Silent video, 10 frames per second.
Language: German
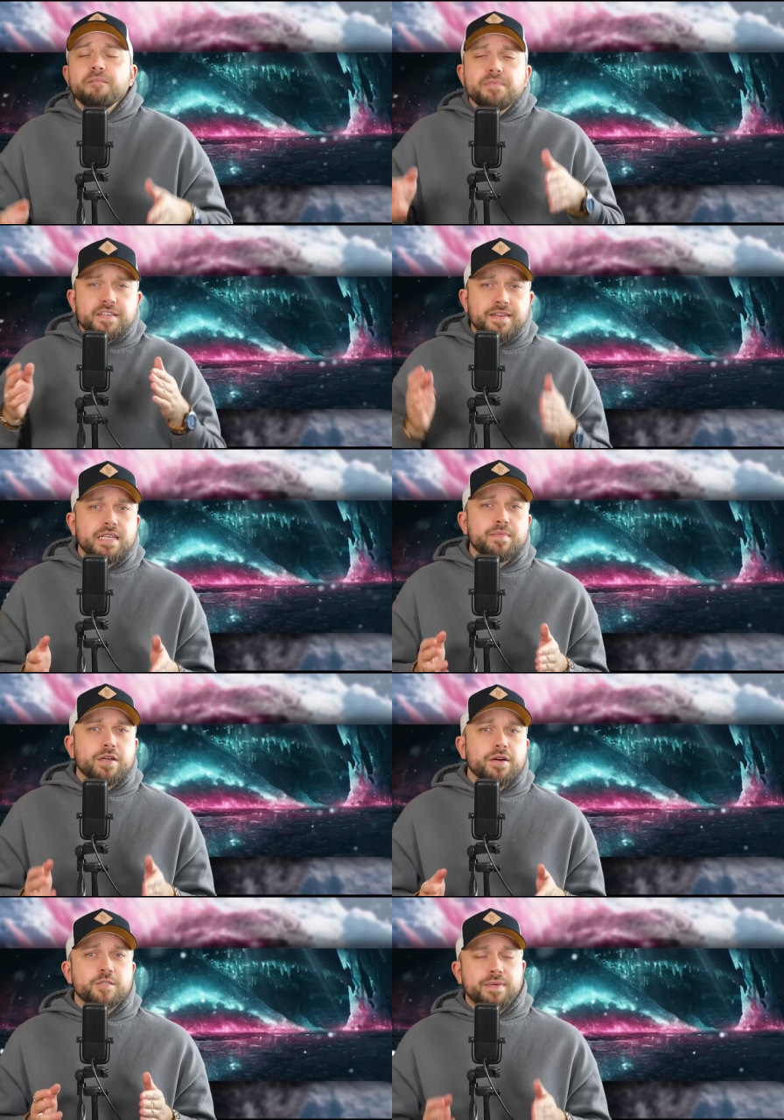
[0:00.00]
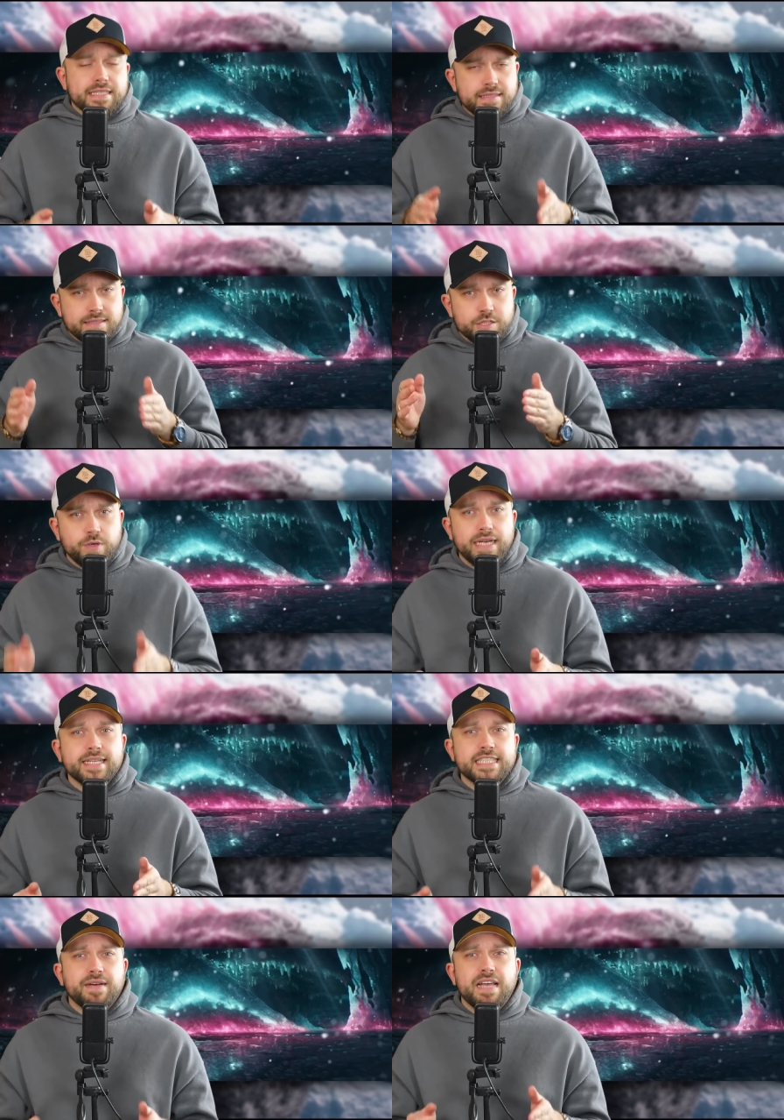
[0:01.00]
Ich wette mit euch, spätestens in
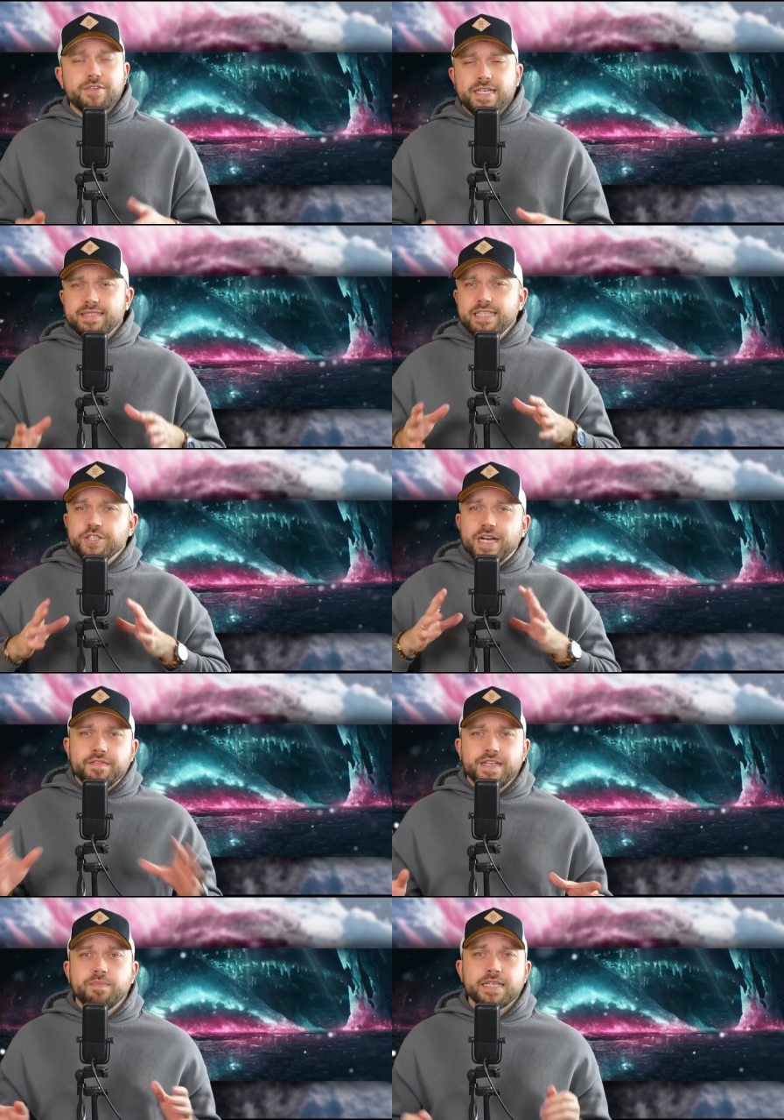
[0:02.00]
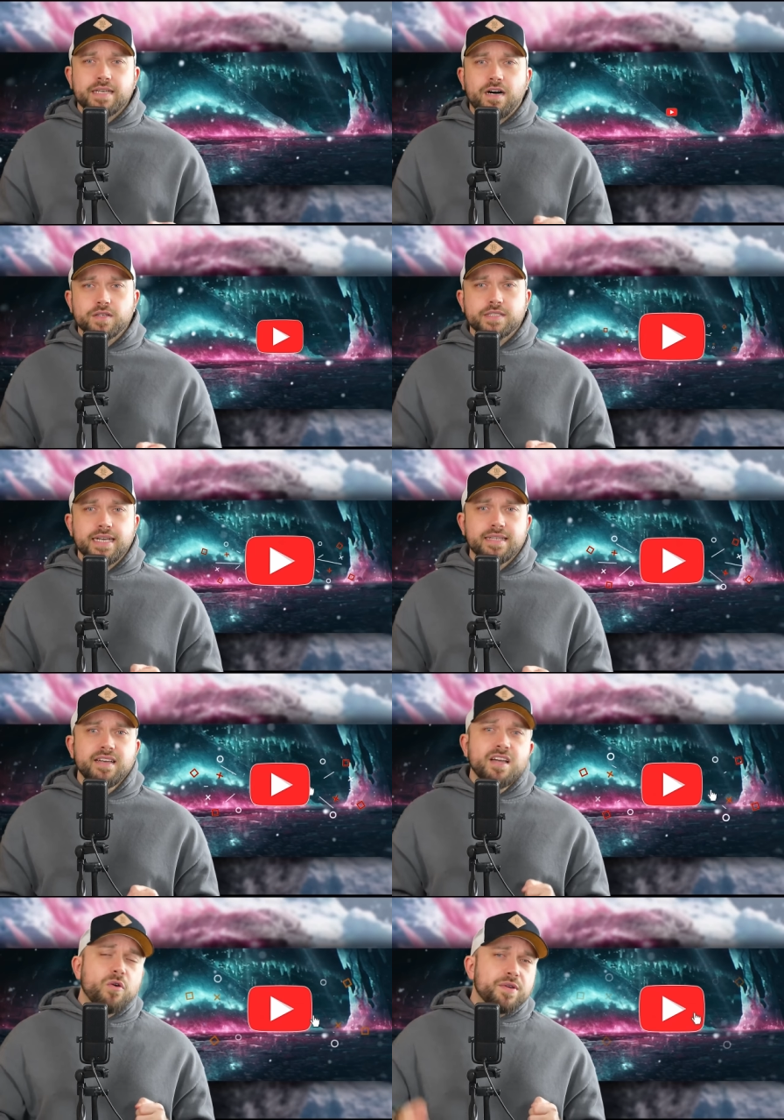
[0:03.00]
Trailer 2 wird das CGI viel besser aussehen.
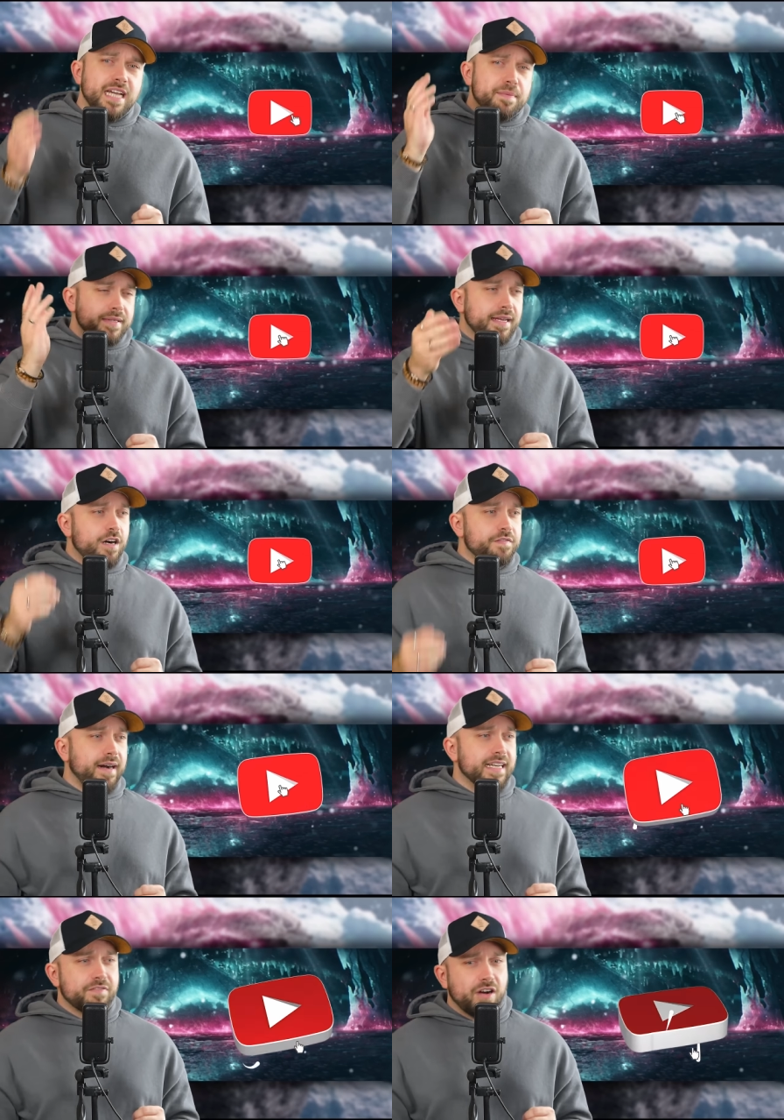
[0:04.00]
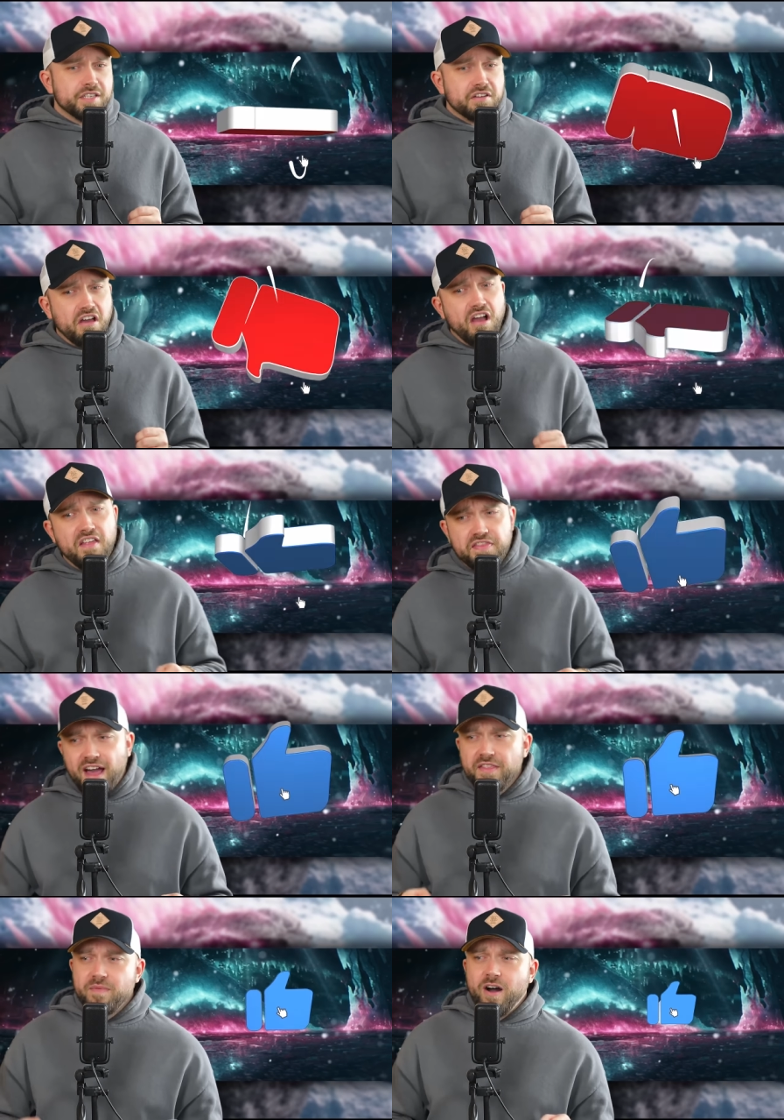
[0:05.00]
Und ihr habt dann darauf geantwortet, äh, das
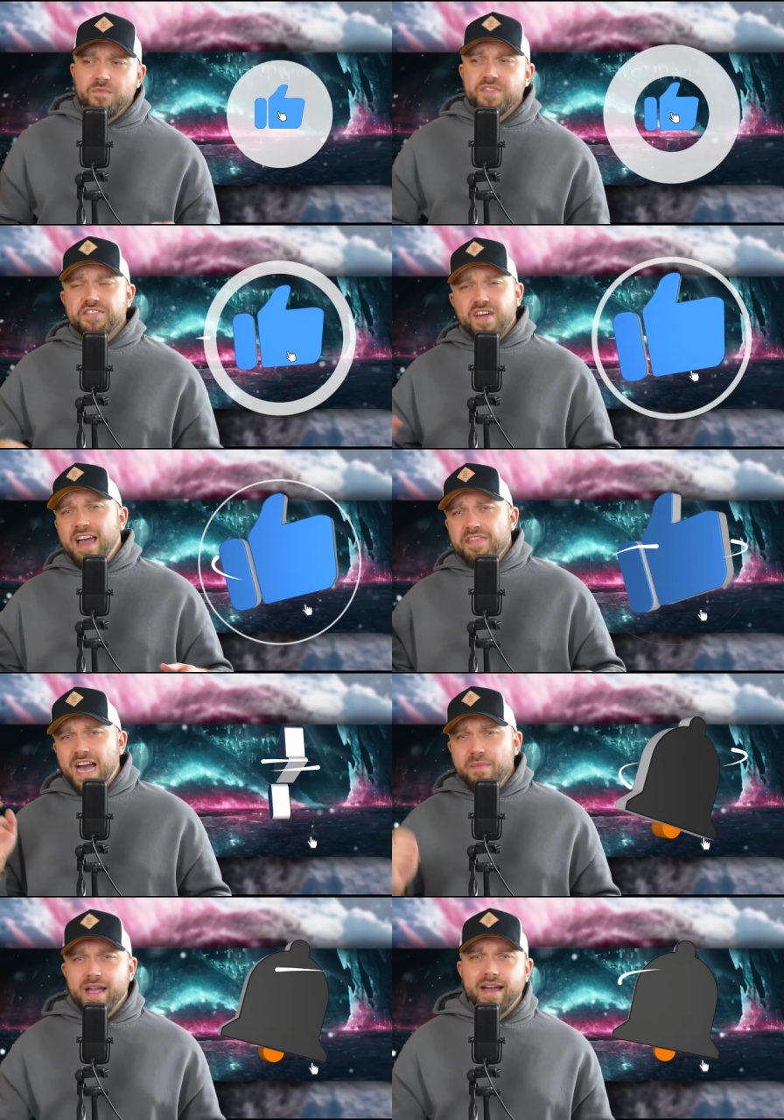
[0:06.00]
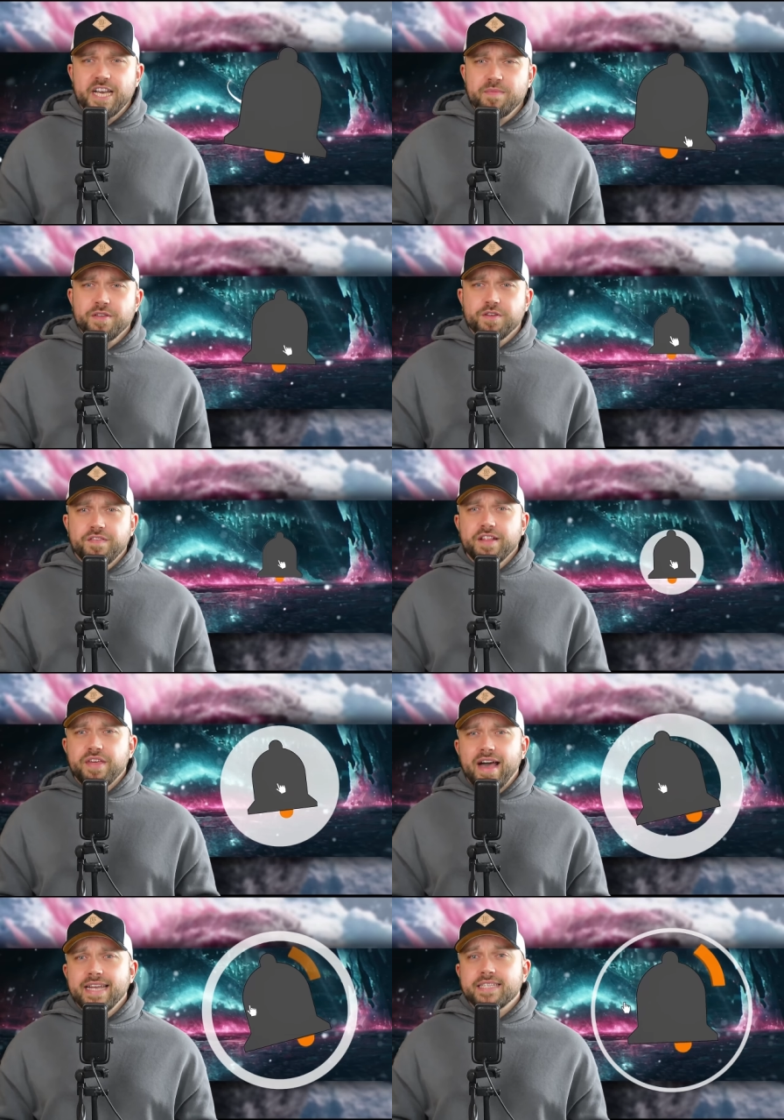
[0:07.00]
kann überhaupt nicht sein, die haben ja gar nicht mehr so viel Zeit.